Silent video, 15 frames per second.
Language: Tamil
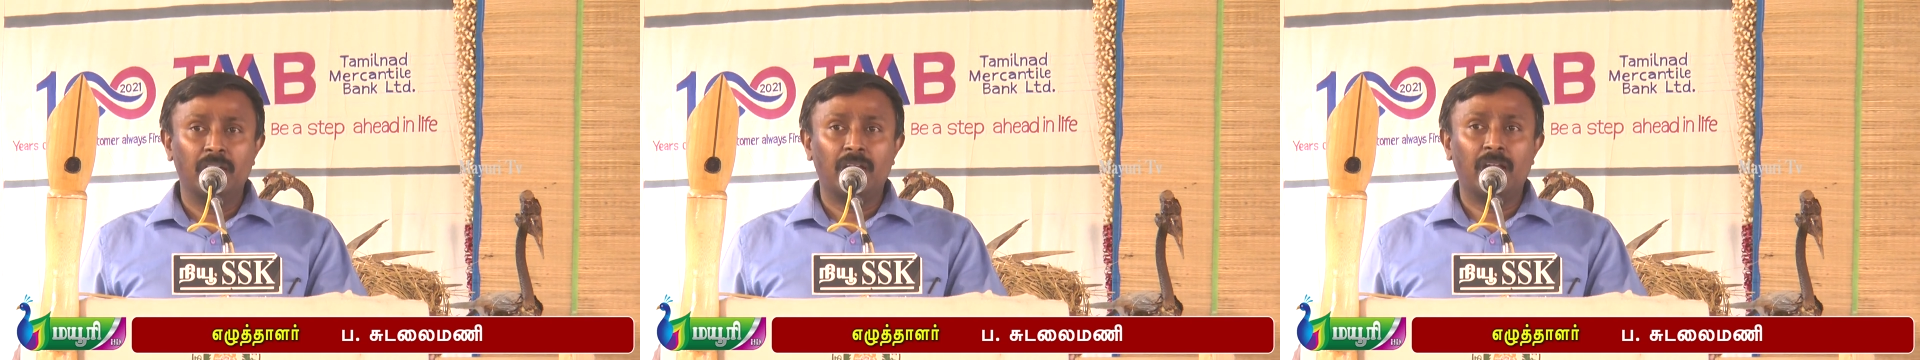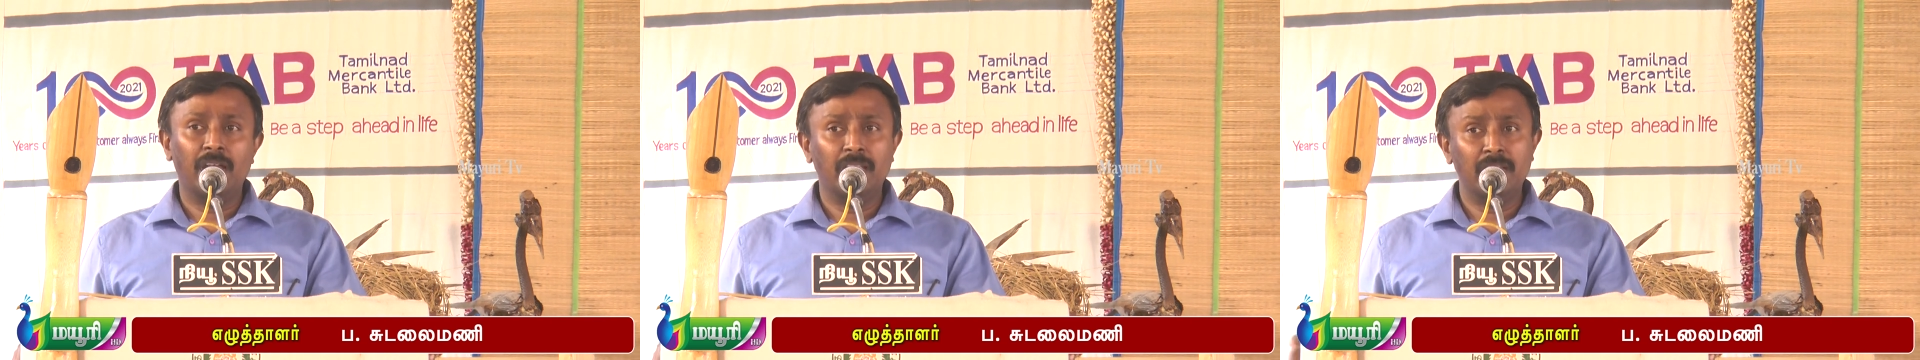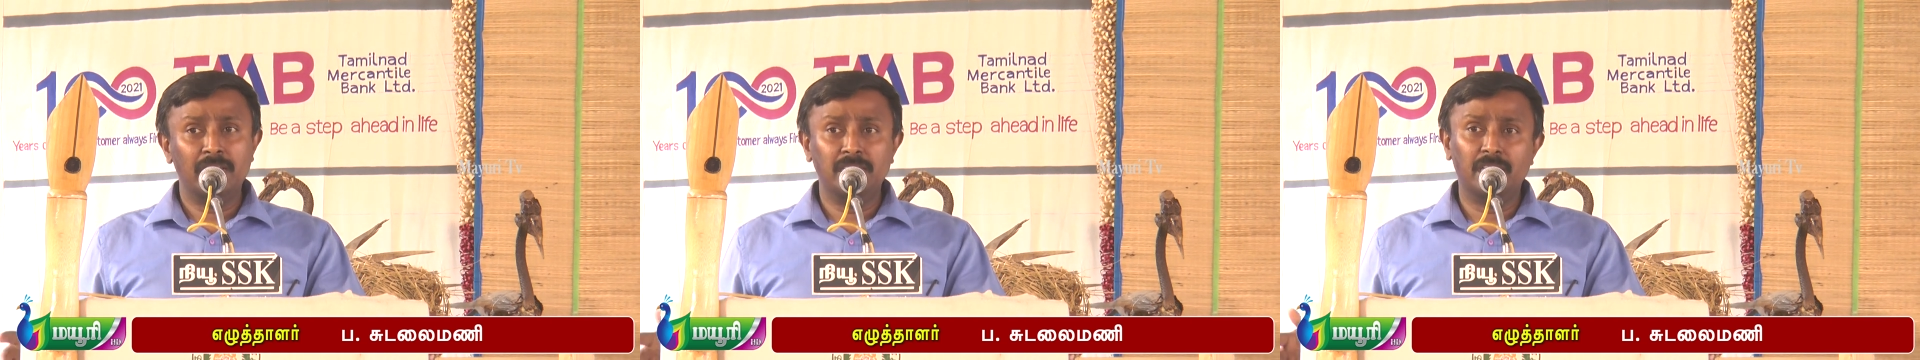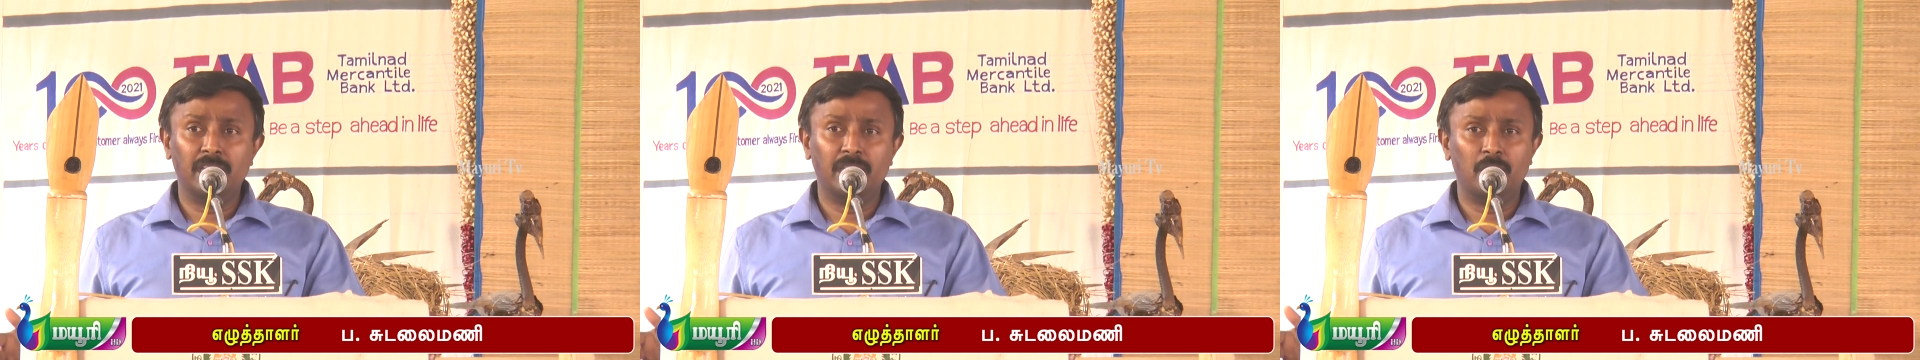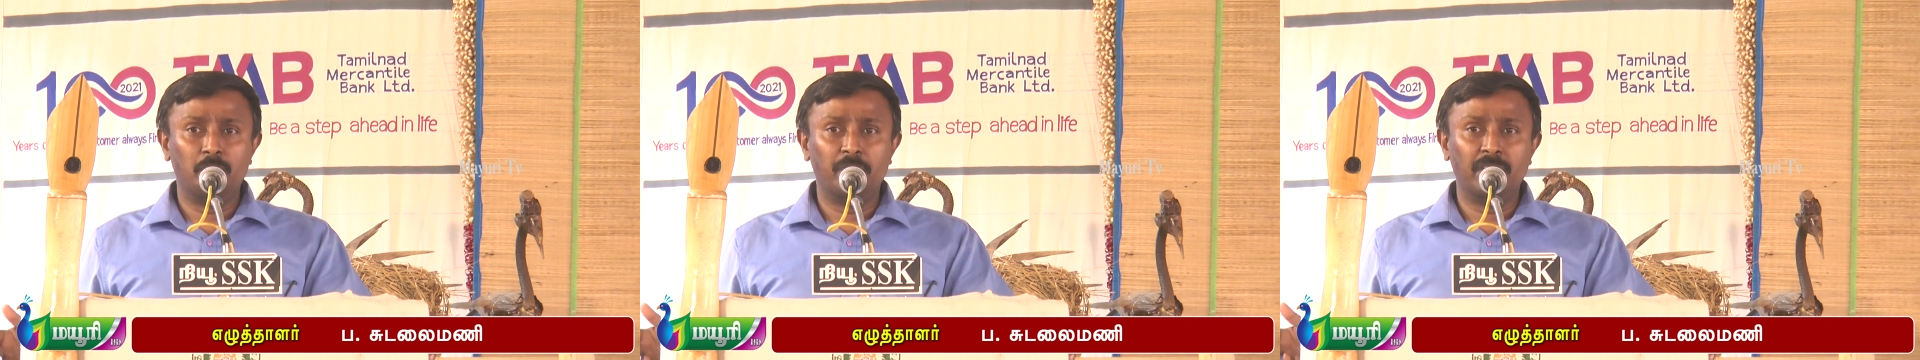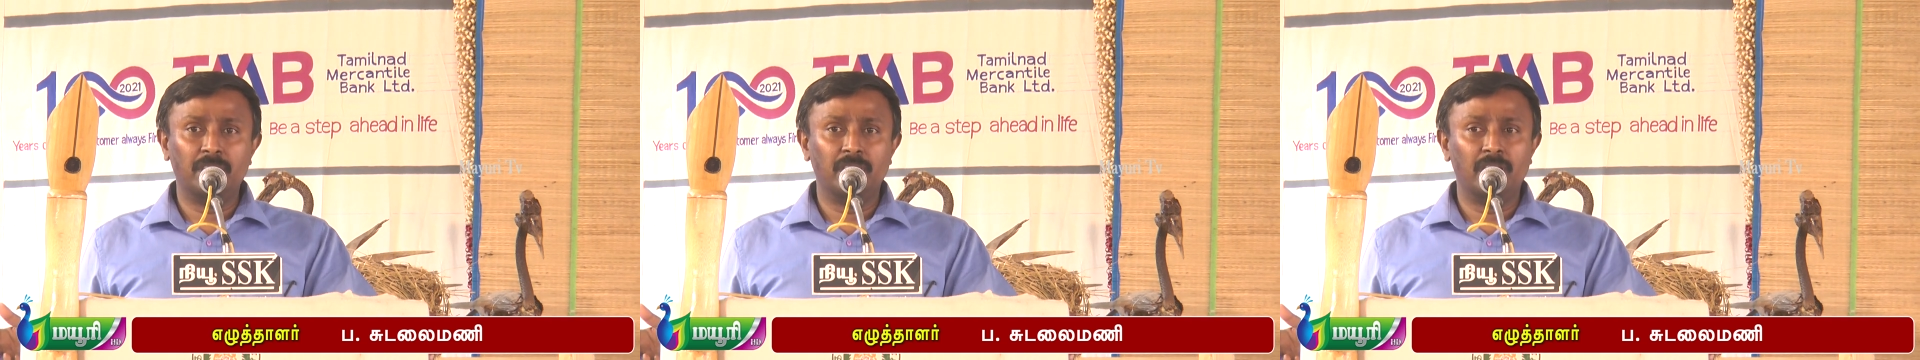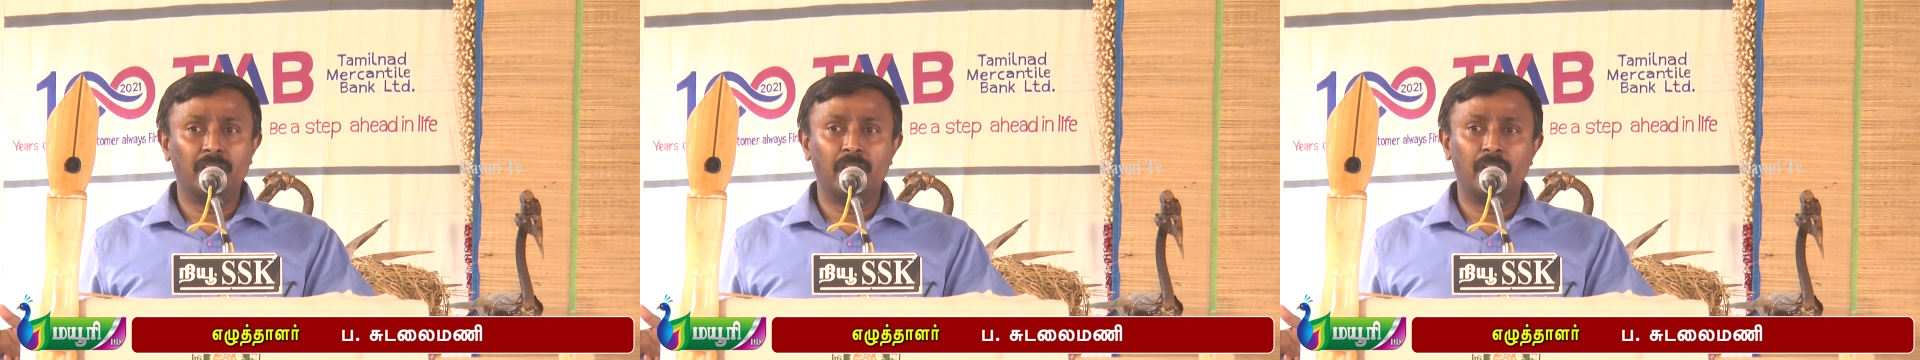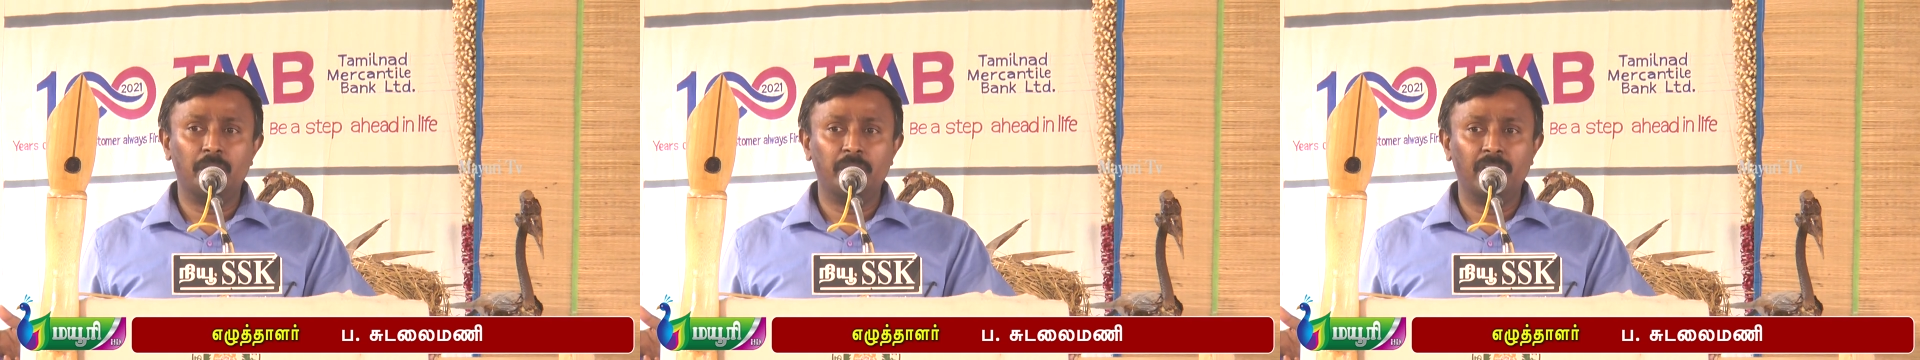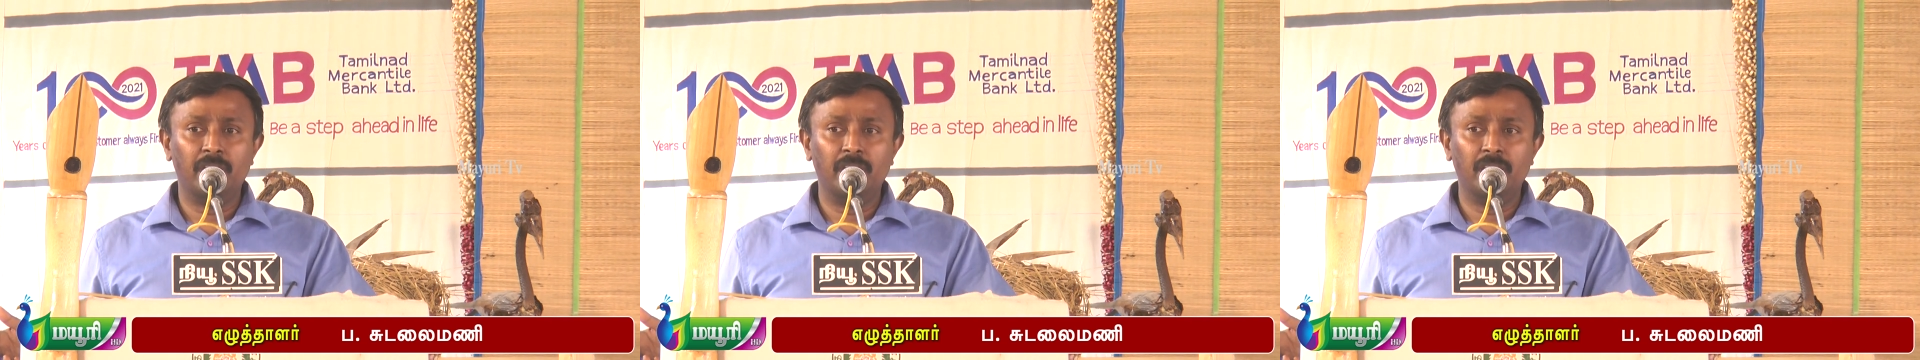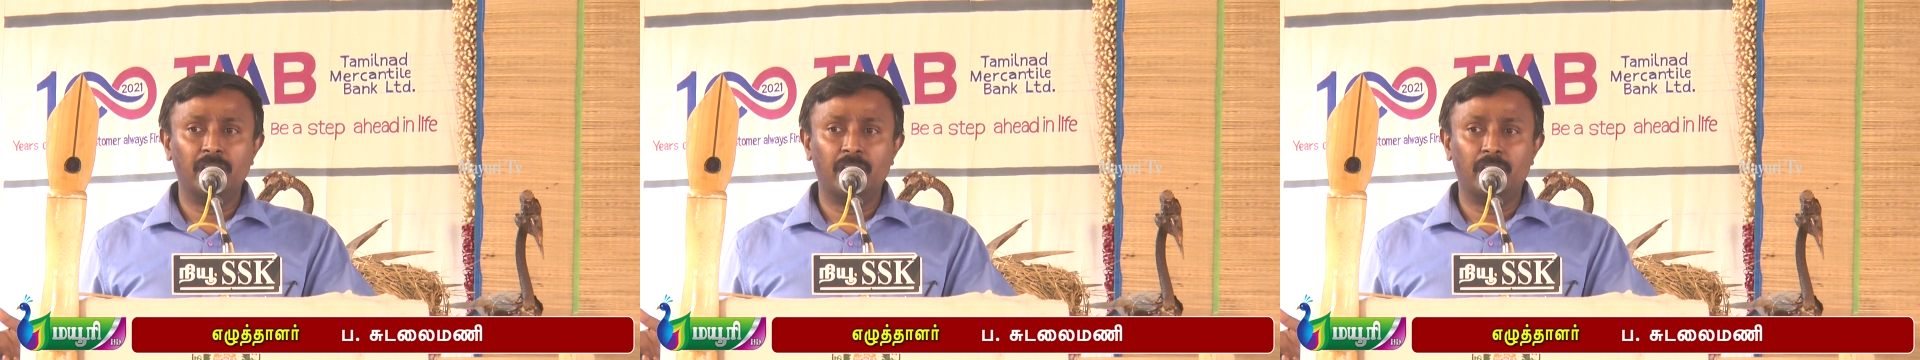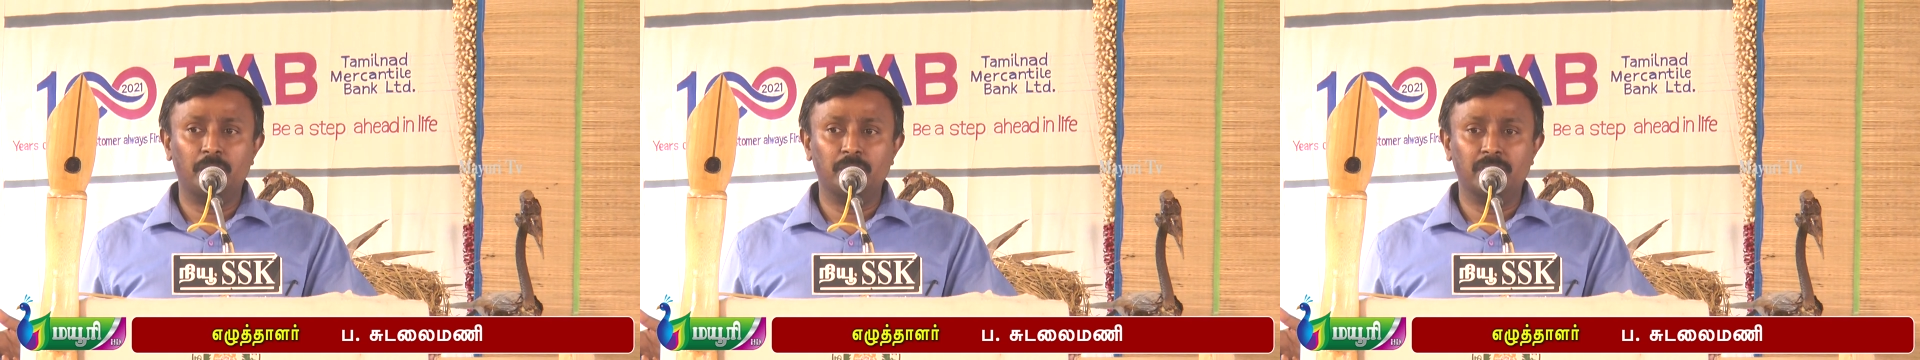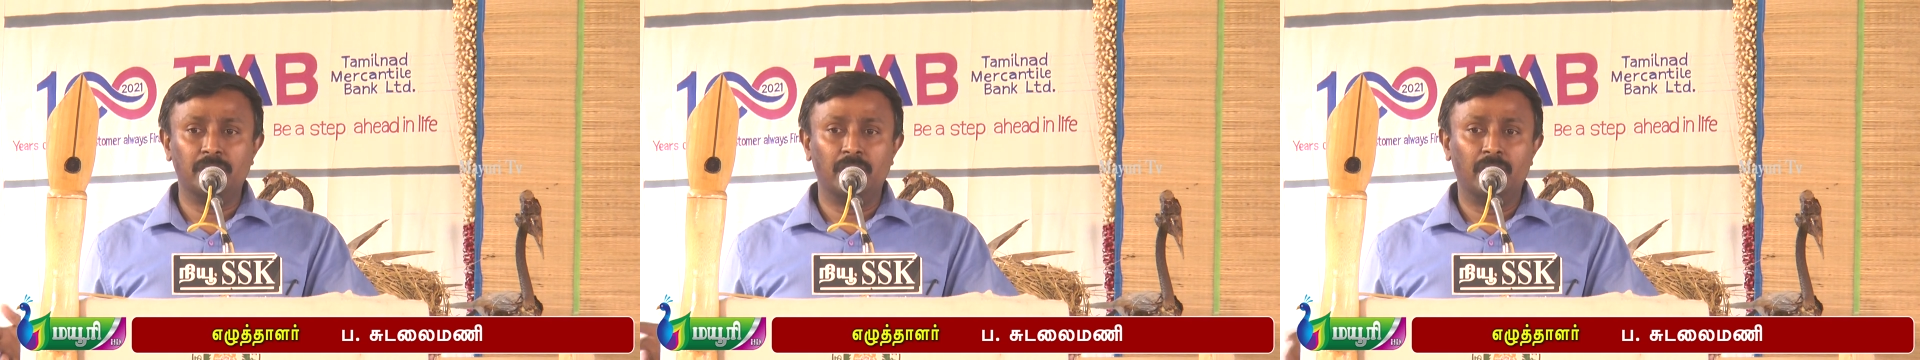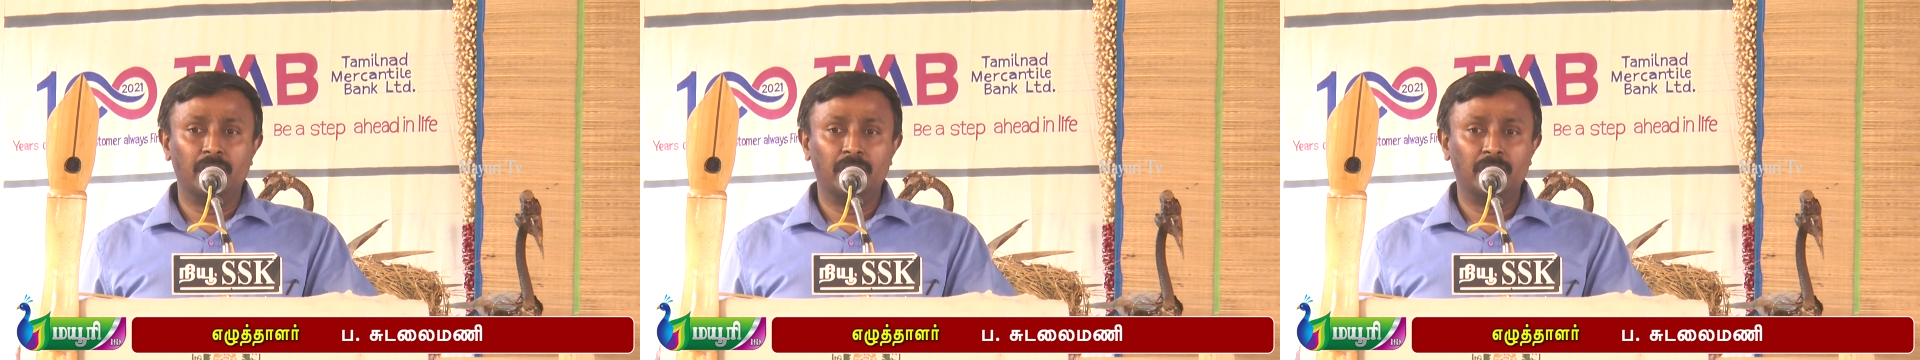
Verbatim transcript: கல்யாண்ஜி ஐயாவை பார்த்து தான் நானுமே எழுத ஆரம்பித்தேன்